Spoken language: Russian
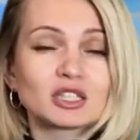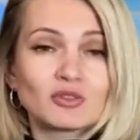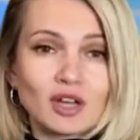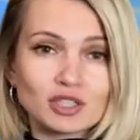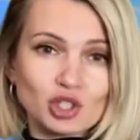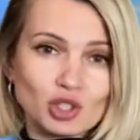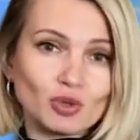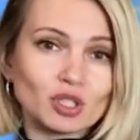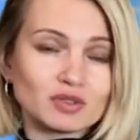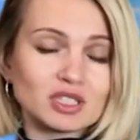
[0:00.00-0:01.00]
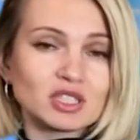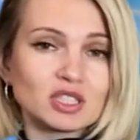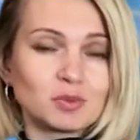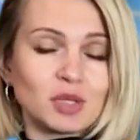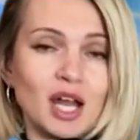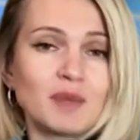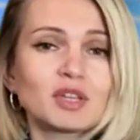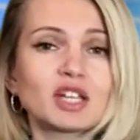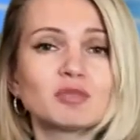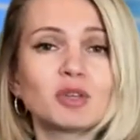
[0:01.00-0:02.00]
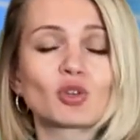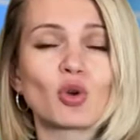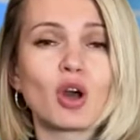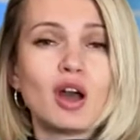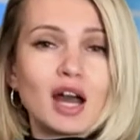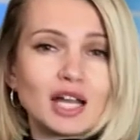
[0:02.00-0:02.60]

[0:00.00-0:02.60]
от 24 сентября на отметку